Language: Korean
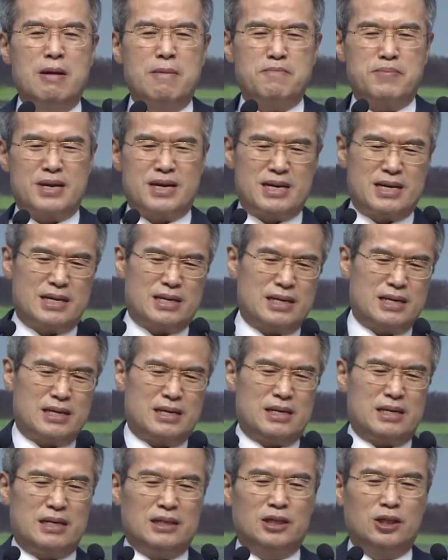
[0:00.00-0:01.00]
막
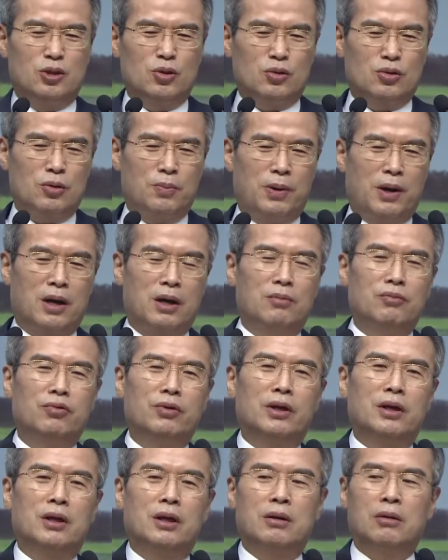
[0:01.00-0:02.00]
지속적 바람
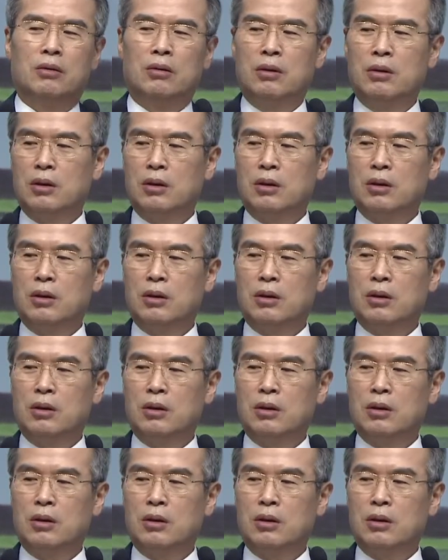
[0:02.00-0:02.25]
부니까요.